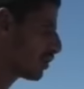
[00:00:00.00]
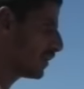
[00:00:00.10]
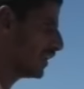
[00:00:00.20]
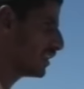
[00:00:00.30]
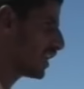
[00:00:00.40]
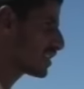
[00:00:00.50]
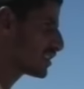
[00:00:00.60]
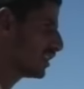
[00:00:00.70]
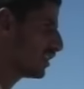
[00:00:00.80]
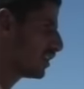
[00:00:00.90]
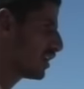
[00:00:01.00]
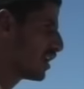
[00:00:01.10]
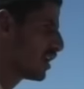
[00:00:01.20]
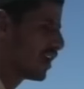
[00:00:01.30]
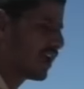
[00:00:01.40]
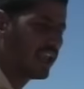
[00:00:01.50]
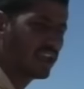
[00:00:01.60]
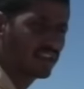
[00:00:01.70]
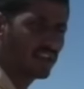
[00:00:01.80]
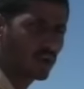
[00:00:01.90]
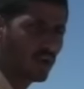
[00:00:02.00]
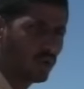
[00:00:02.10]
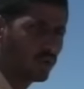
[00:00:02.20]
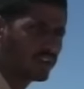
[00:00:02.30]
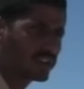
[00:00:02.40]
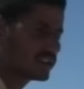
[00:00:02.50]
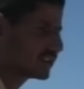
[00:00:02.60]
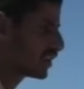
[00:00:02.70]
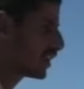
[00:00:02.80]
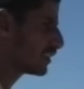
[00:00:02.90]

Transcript: أو 40 أسير الذي يقعوا نتيجة